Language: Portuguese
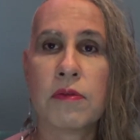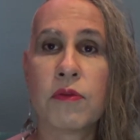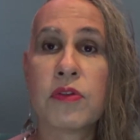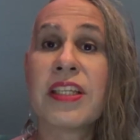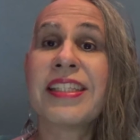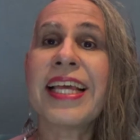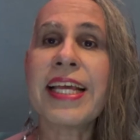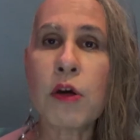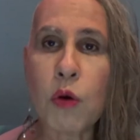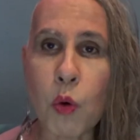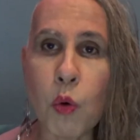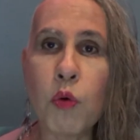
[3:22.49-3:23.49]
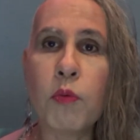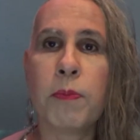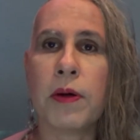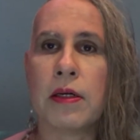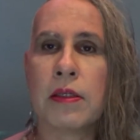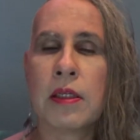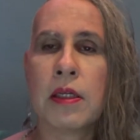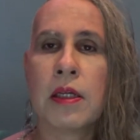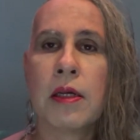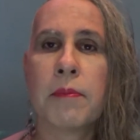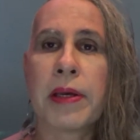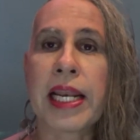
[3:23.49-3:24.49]
Você tem culpa
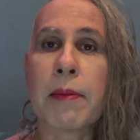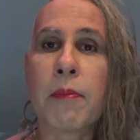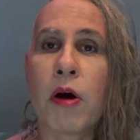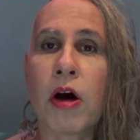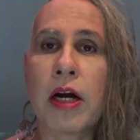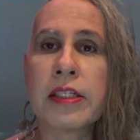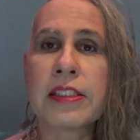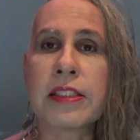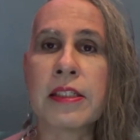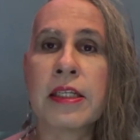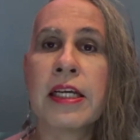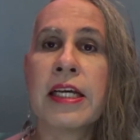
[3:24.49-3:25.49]
pela morte